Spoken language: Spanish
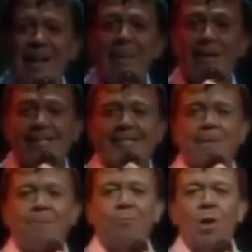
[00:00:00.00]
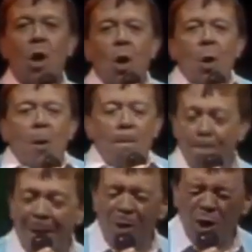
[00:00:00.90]
felicidades y gracias
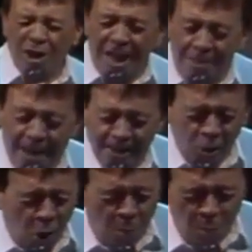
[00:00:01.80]
por todos estos años